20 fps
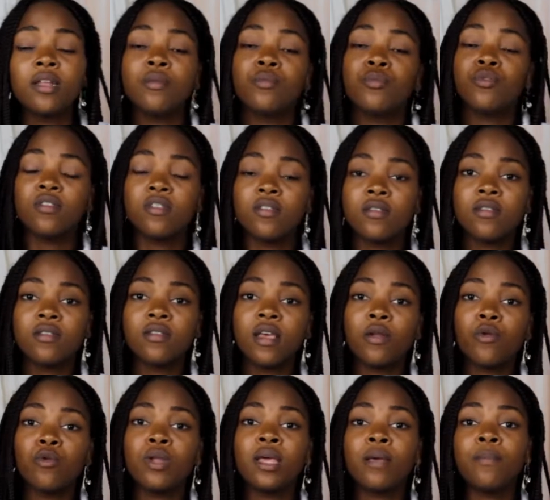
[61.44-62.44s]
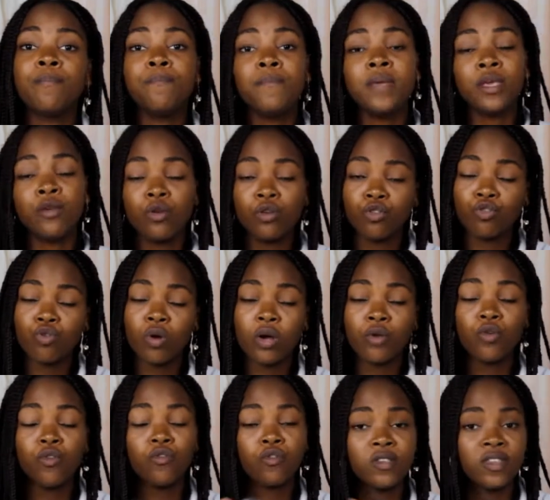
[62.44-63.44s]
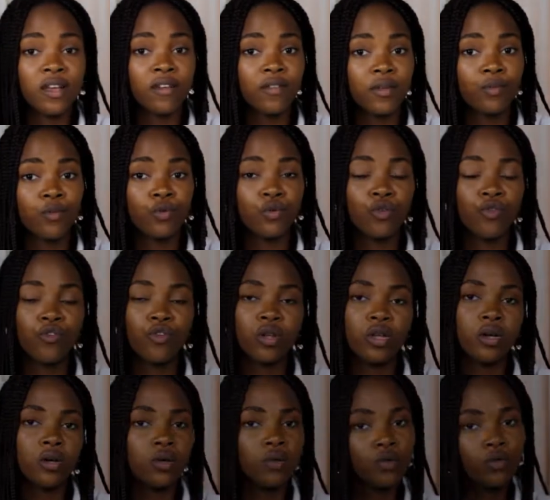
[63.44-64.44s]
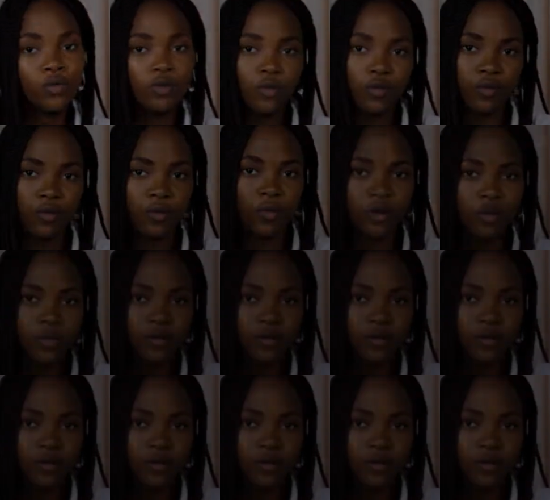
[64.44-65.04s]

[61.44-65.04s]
in Business est l'un des meilleurs choix que vous avez pour devenir une